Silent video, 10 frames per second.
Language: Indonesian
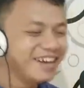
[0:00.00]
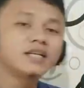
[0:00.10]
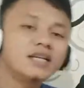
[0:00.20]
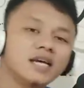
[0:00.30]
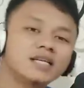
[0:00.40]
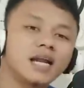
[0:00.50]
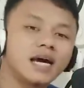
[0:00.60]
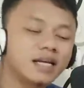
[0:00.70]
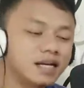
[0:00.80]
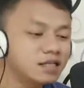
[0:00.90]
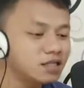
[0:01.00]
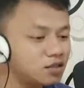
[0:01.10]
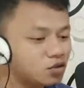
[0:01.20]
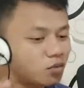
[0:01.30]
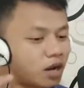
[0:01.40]
oke jadi saya salah harga di sini
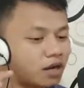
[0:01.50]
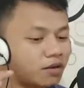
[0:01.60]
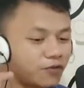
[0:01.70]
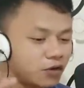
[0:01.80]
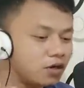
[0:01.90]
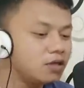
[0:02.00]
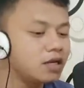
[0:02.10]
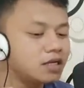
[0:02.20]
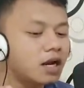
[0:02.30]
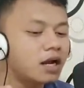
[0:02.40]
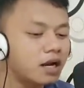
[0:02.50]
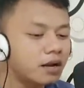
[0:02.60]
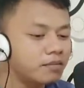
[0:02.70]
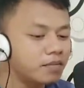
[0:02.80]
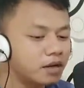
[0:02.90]
untuk mengakhiri video ini jadi salah
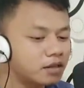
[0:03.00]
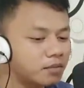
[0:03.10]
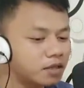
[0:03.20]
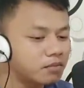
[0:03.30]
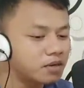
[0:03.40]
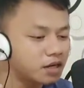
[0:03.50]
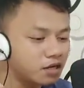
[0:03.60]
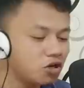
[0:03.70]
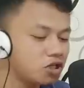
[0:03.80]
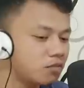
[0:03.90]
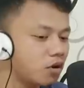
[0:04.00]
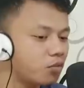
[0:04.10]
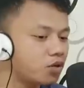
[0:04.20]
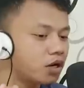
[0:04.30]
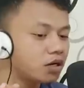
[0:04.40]
harap eh, teman-teman uh, teman -teman dari Indonesia
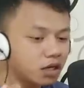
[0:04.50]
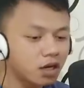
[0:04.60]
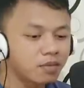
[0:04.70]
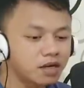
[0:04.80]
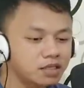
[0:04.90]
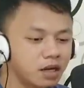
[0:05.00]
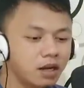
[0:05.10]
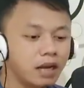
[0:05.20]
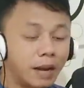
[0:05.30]
maupun dari negara Malaysia